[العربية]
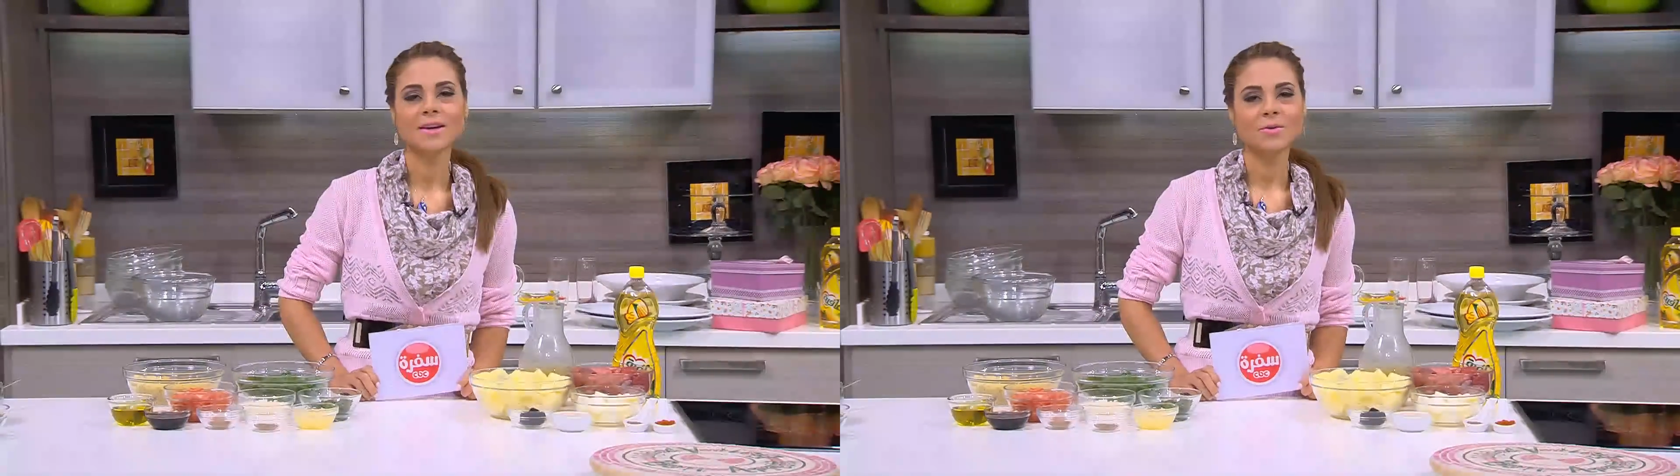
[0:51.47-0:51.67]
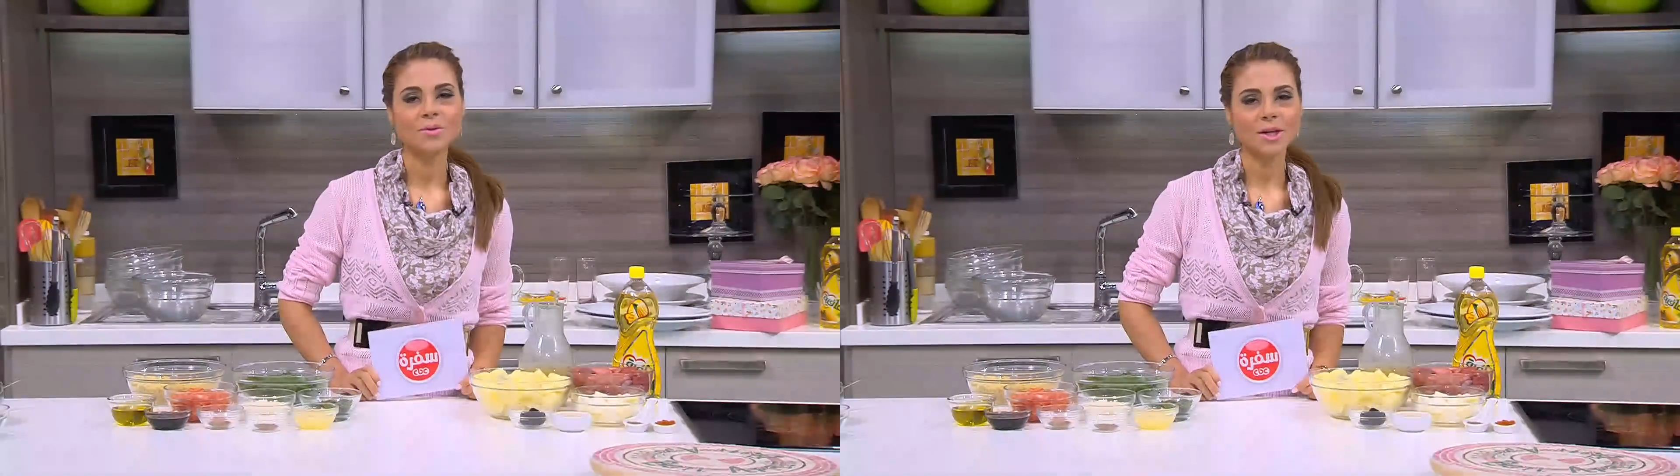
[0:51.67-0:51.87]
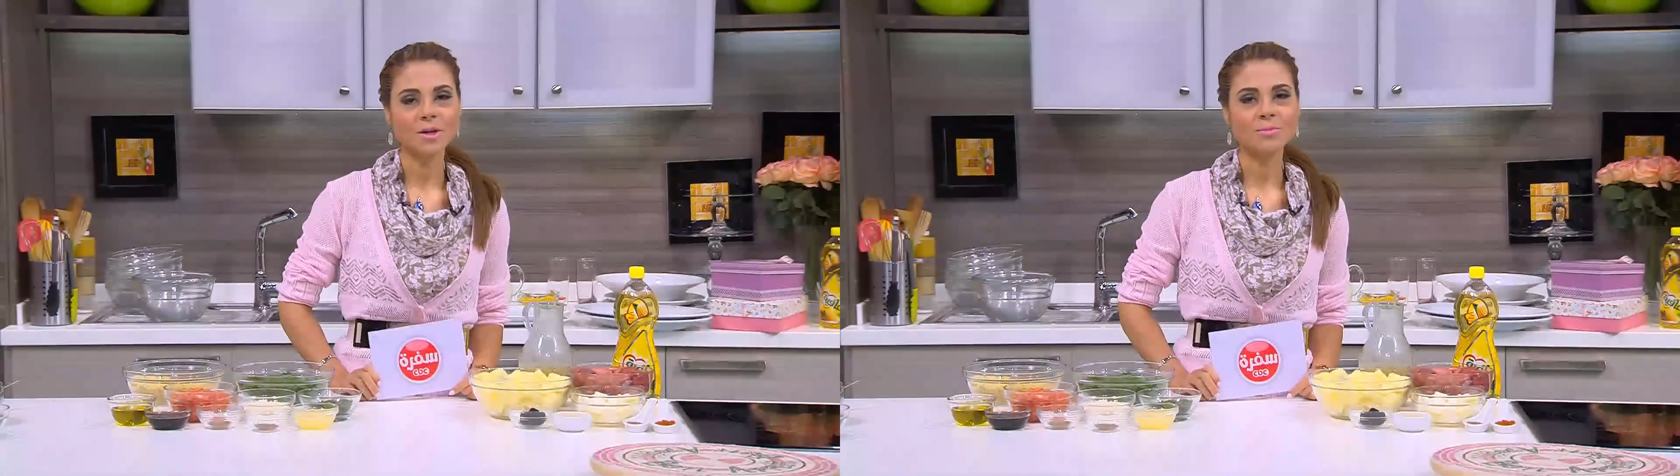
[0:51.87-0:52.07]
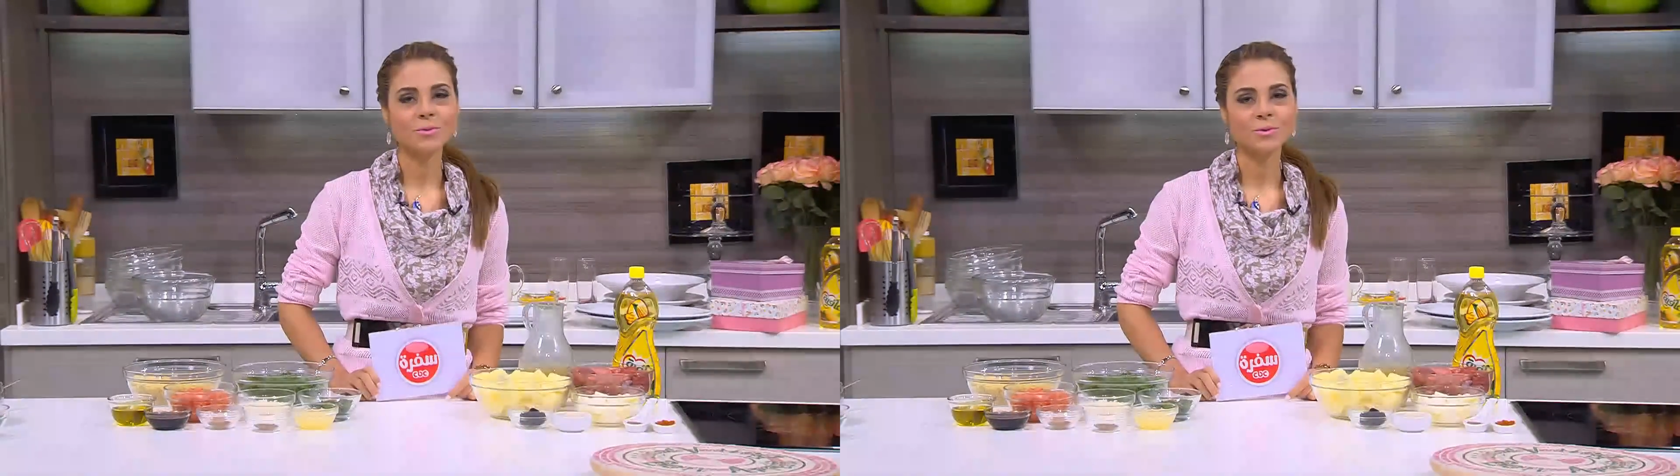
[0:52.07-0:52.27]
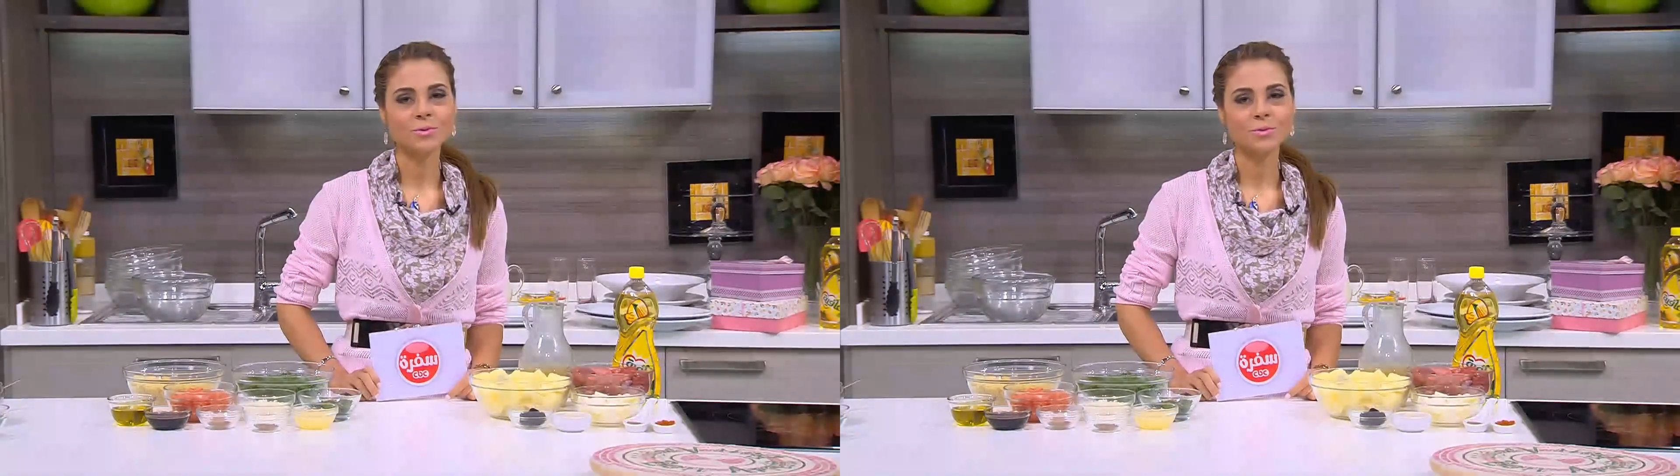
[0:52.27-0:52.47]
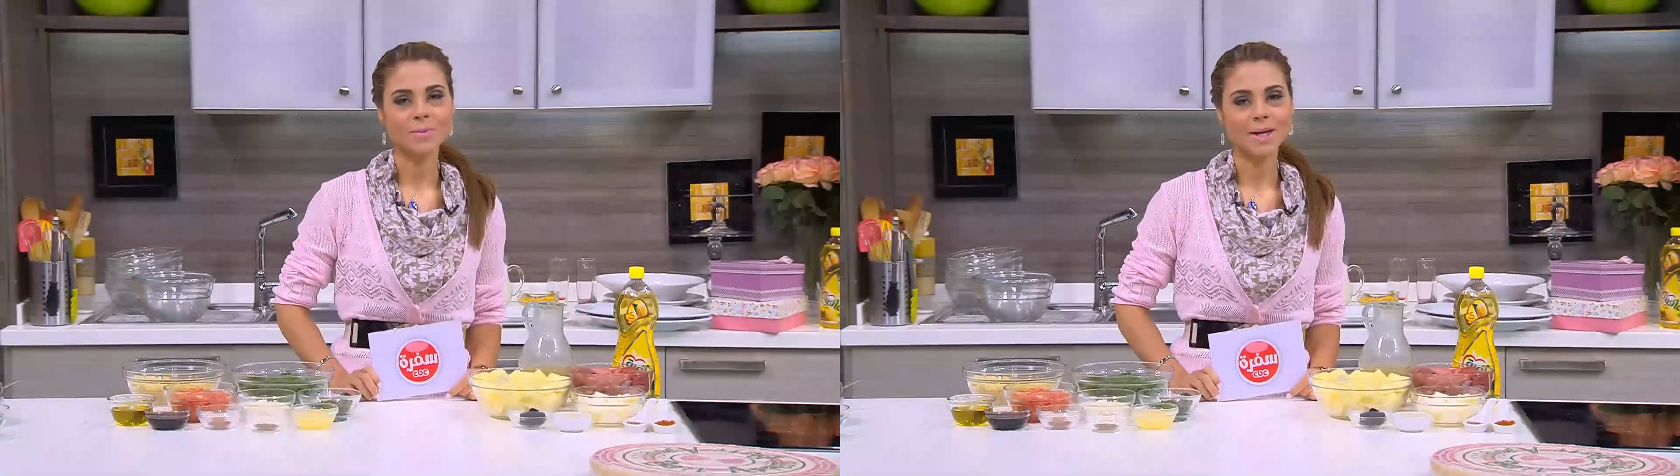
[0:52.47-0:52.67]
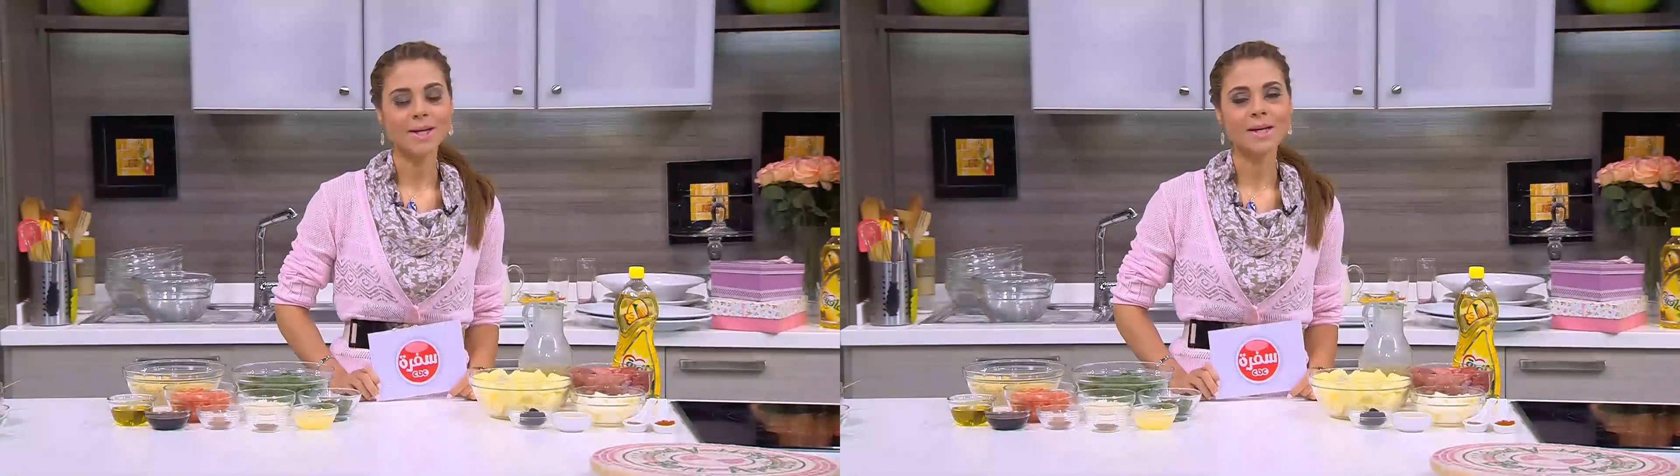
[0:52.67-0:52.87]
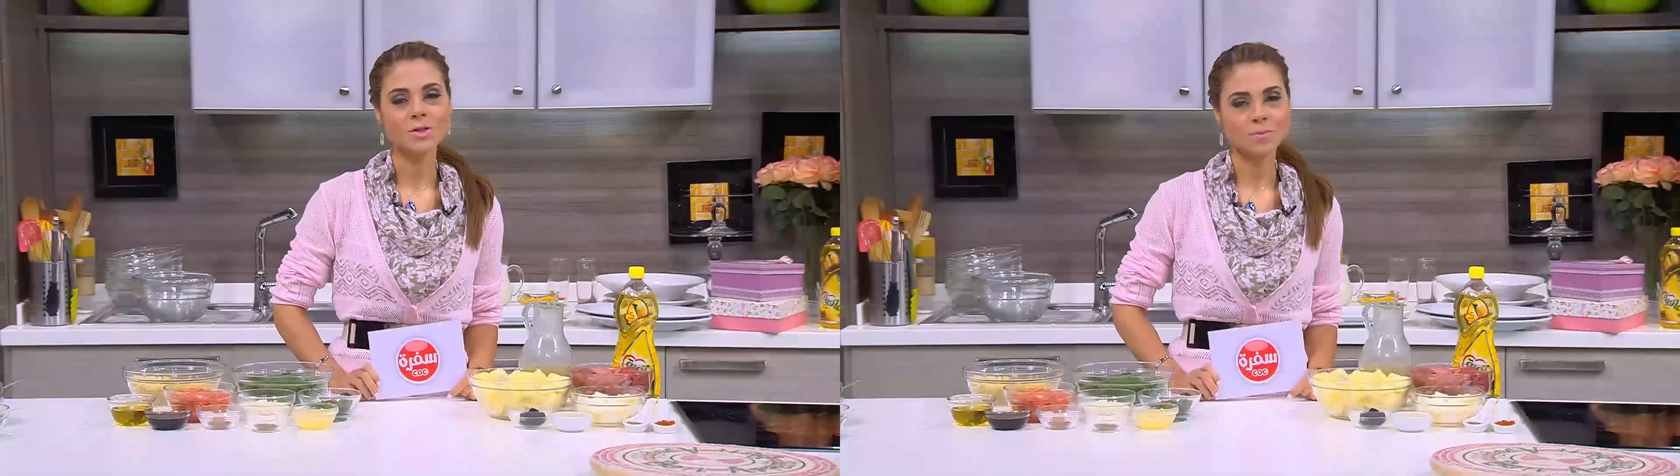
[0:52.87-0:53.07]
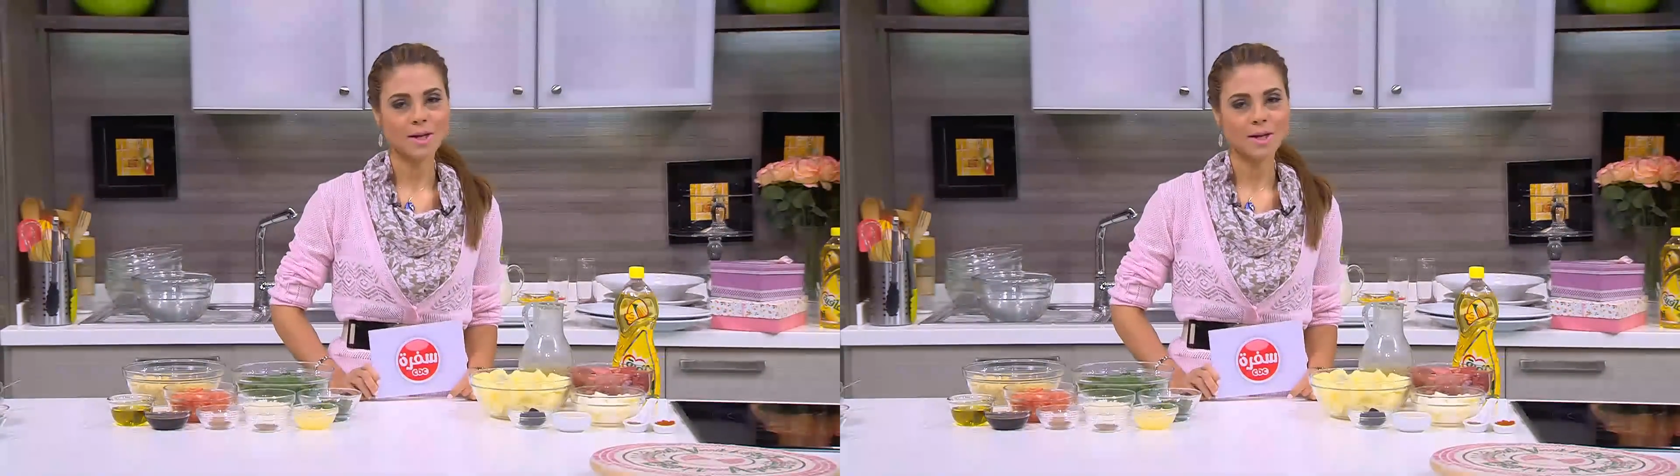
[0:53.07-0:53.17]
ويحبوا يكونوا معايا اللي خسوا